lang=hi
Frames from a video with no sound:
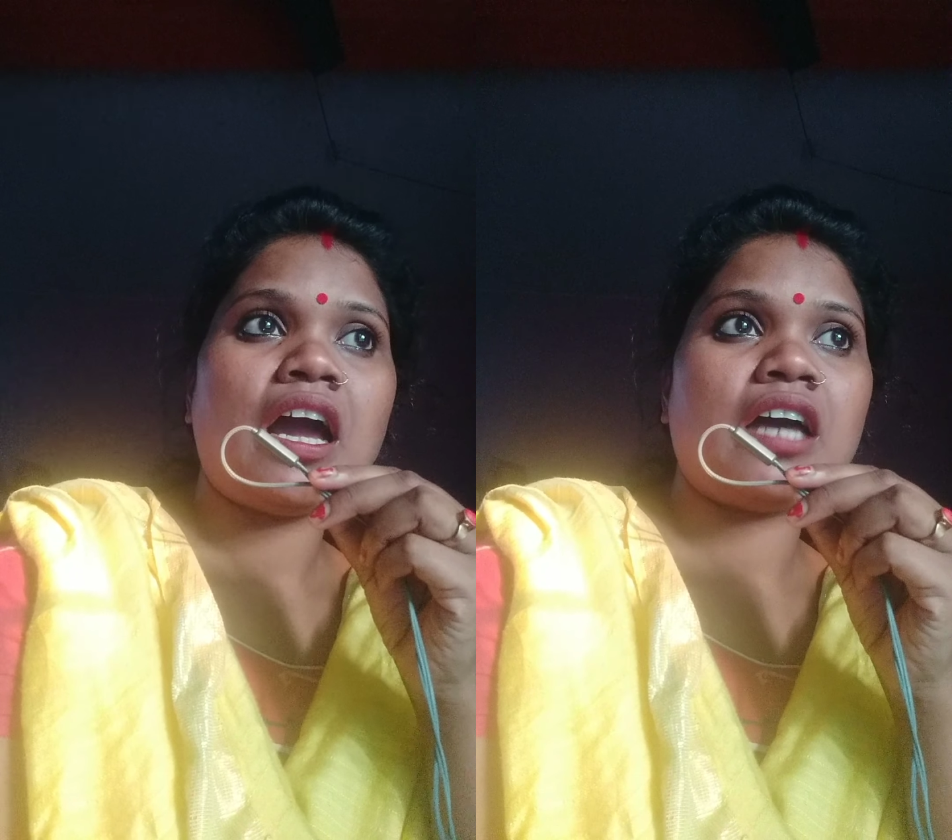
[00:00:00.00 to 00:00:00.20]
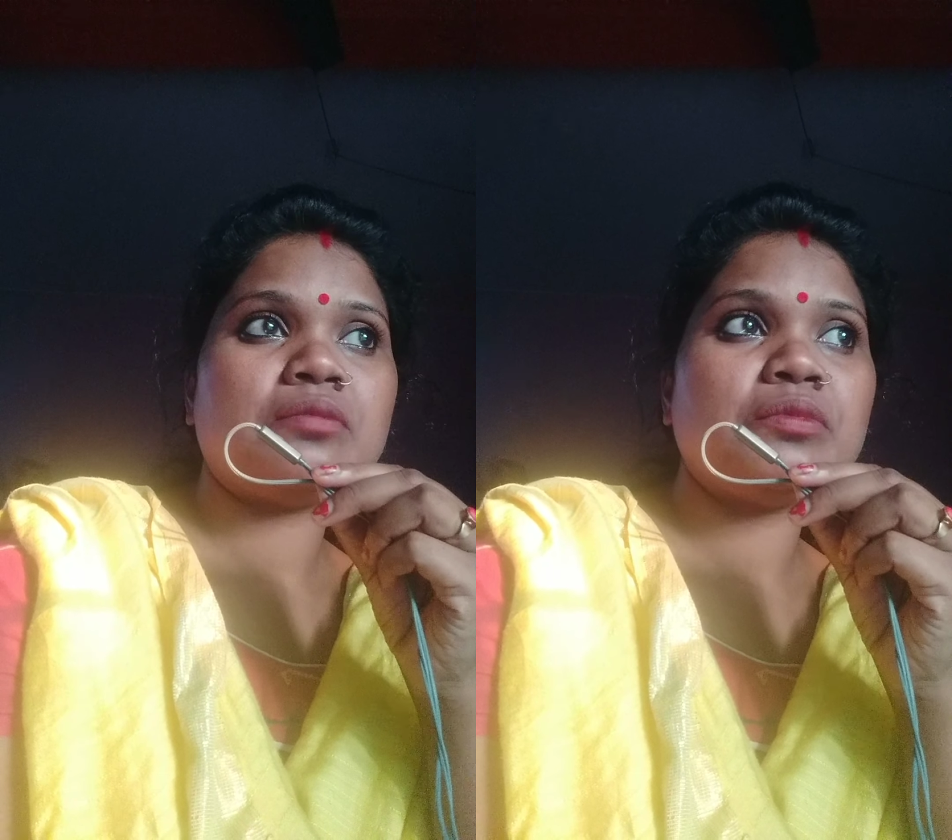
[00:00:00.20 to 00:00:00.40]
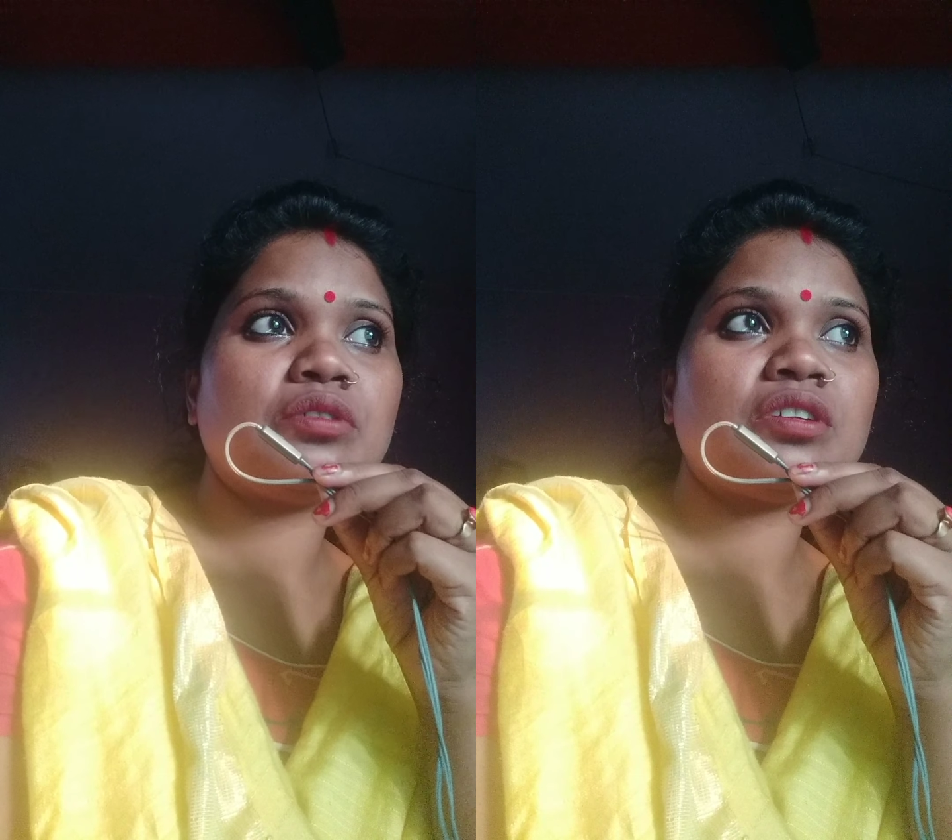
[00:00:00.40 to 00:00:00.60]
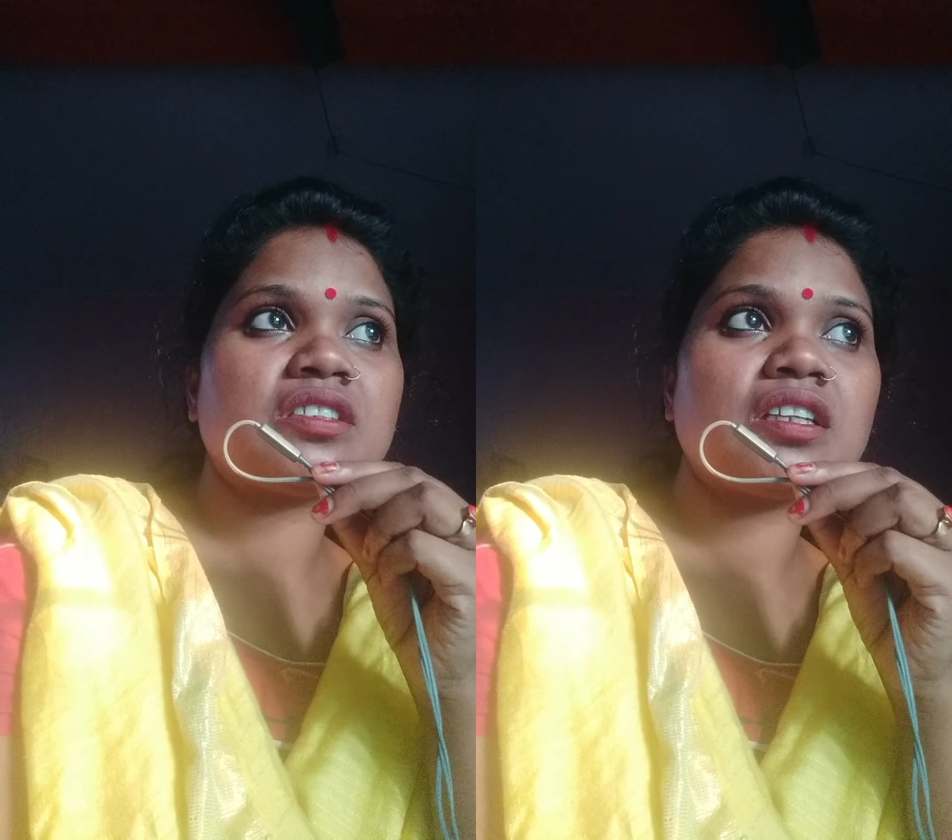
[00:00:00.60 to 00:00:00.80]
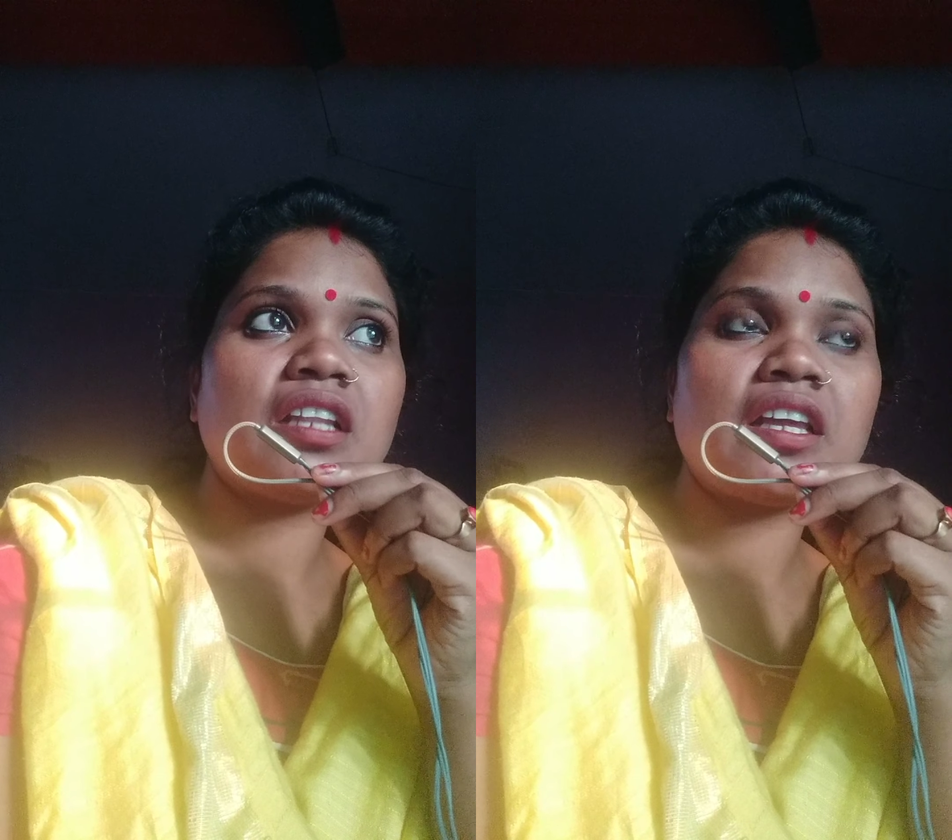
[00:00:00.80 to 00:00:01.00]
आदमी को
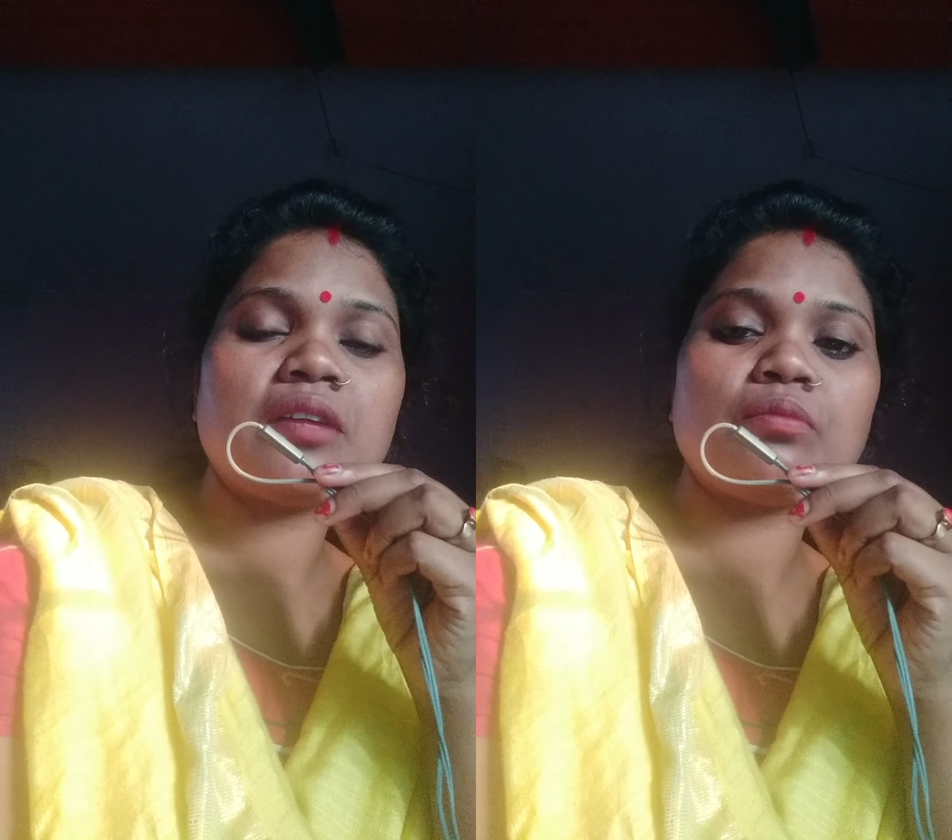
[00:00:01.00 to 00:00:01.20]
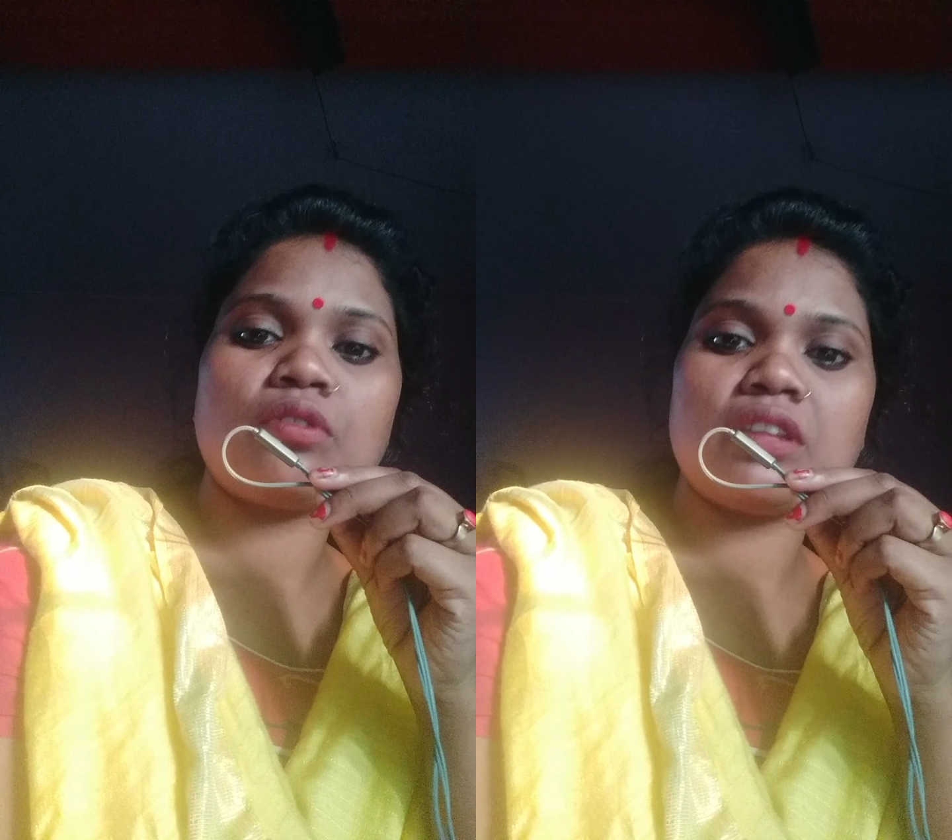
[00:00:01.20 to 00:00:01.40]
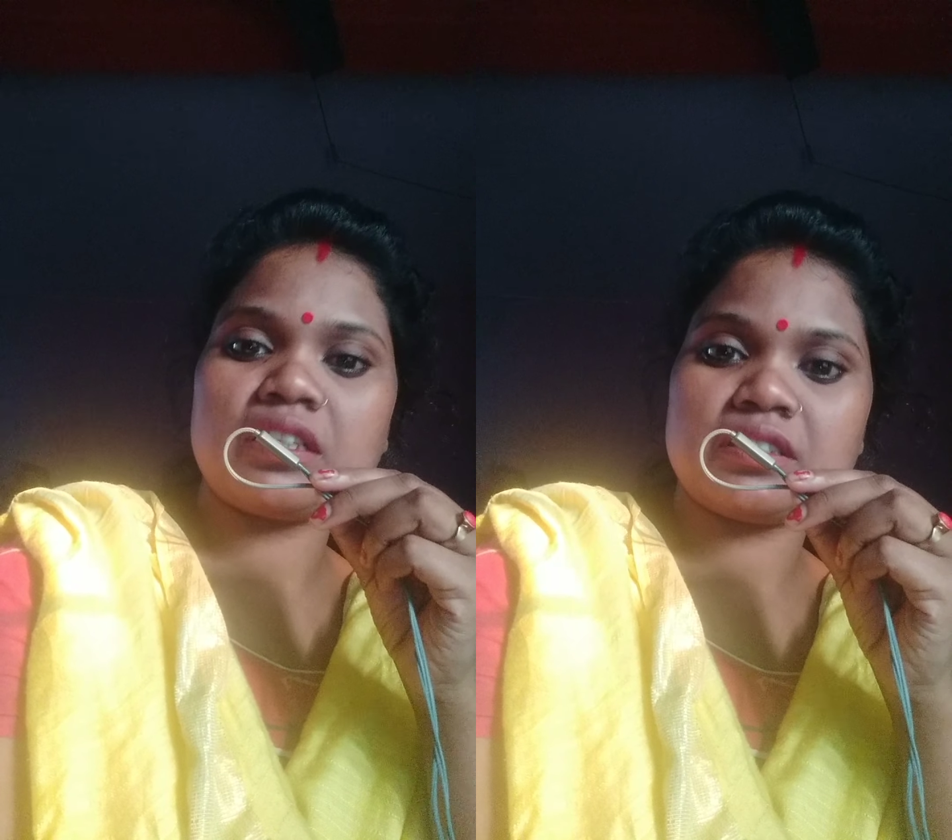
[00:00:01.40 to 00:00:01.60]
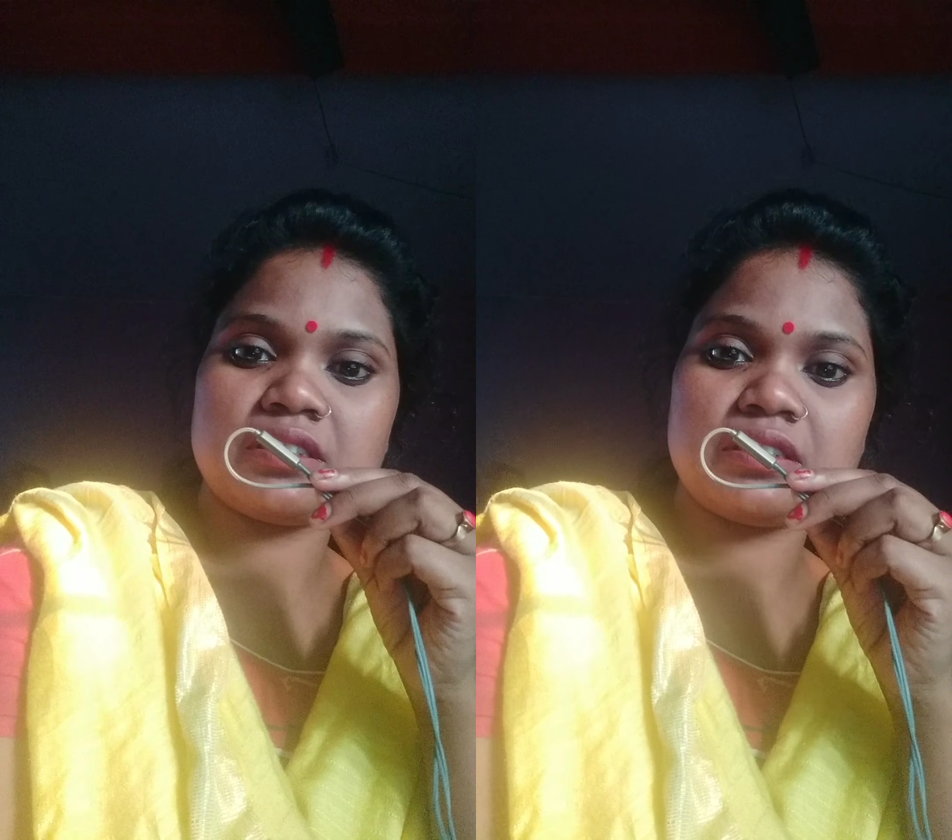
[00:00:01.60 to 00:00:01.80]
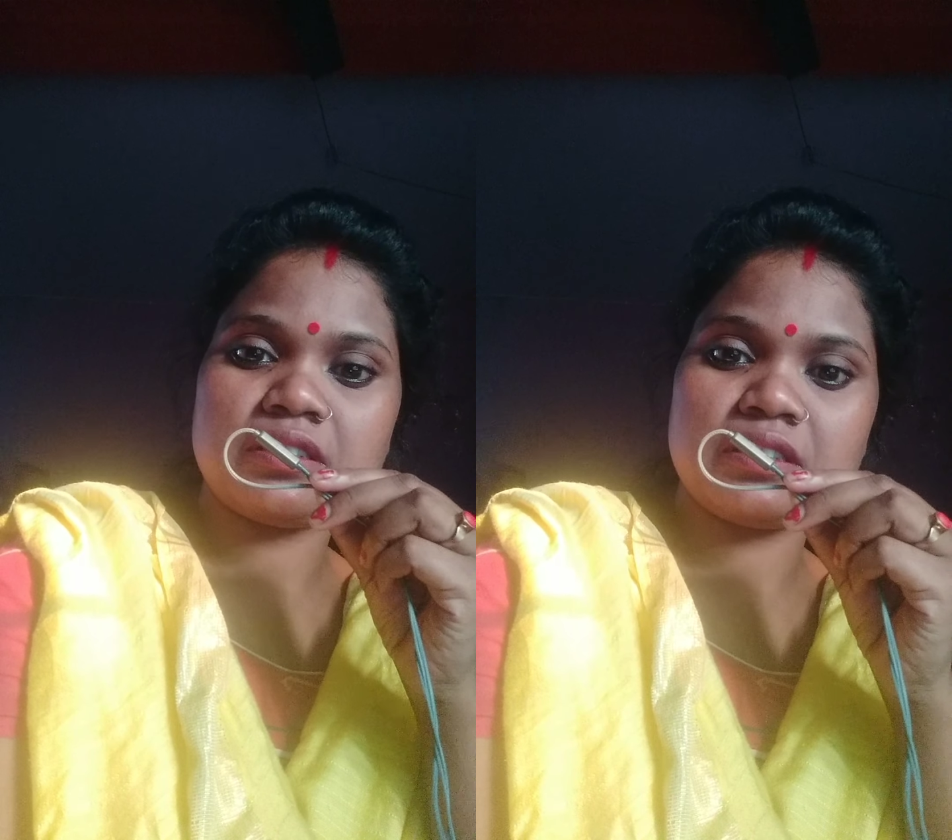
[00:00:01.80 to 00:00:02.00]
ऐसा नहीं बोलना
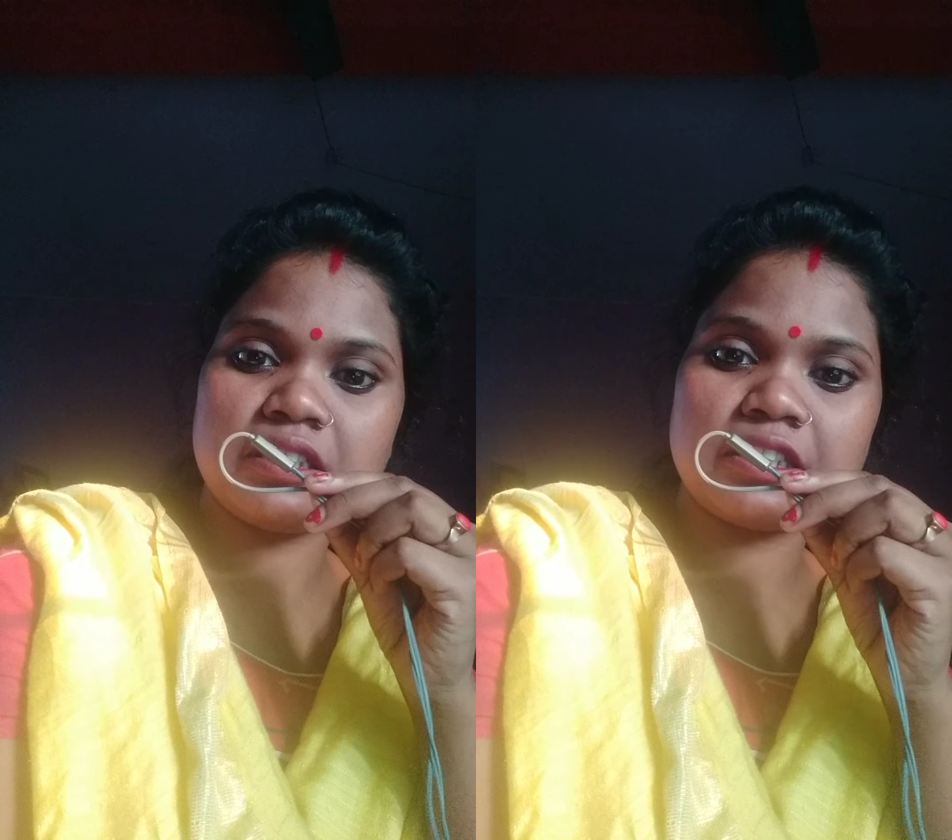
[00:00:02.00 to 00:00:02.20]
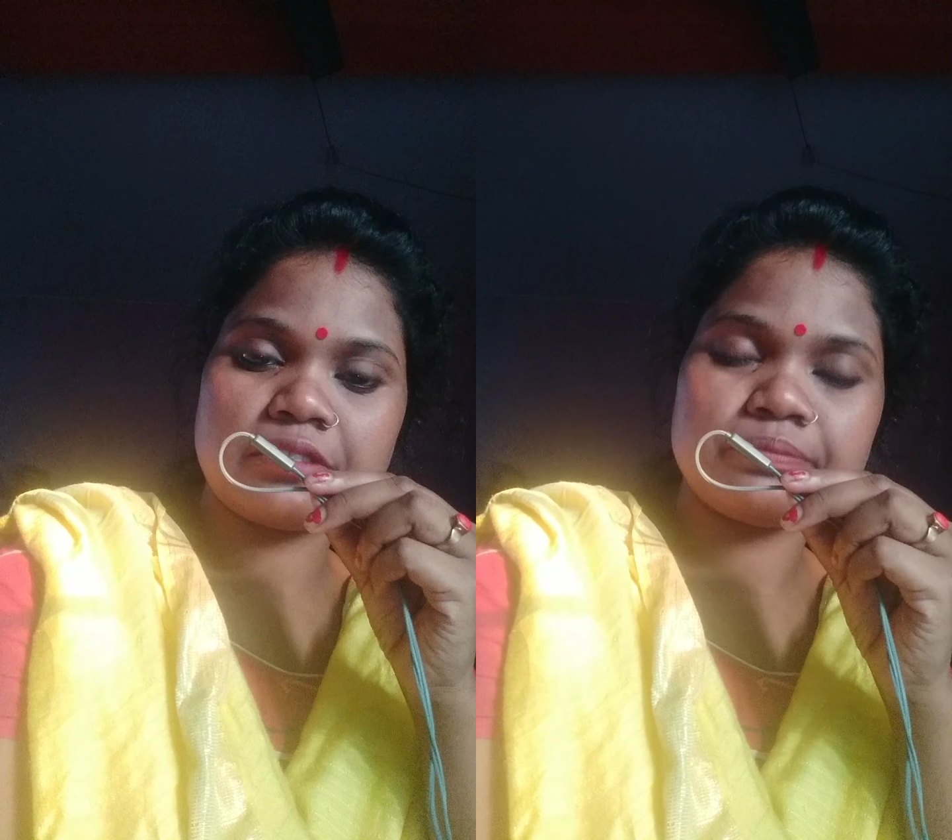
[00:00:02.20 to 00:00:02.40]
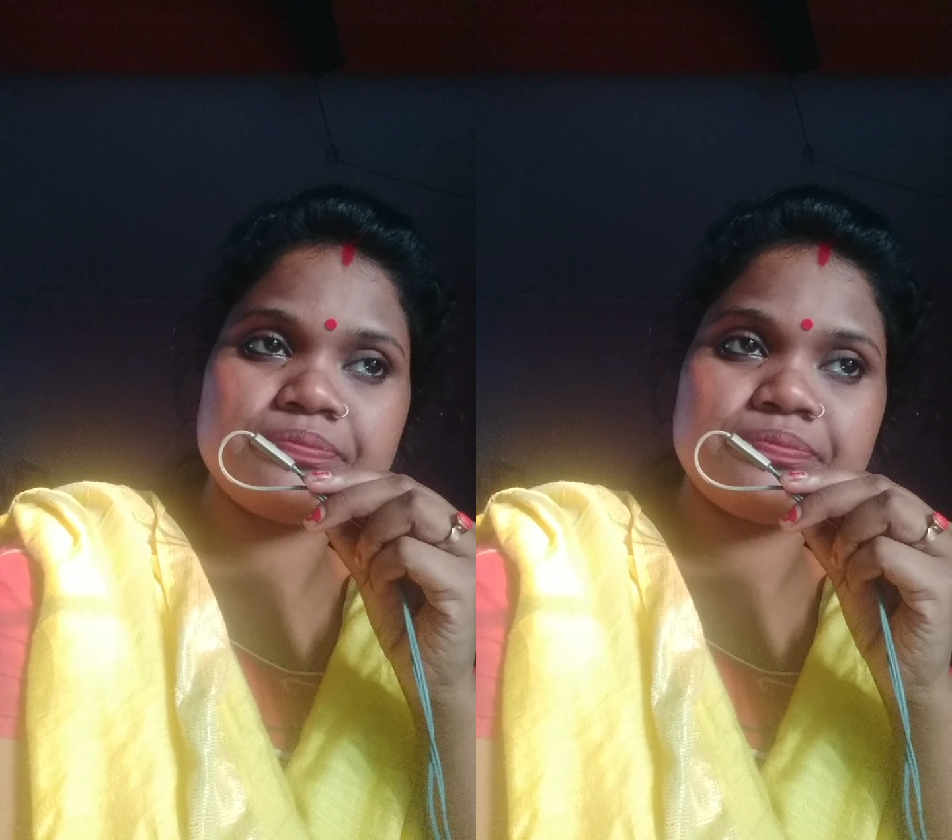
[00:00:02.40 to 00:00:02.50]
चाहिए ठीक है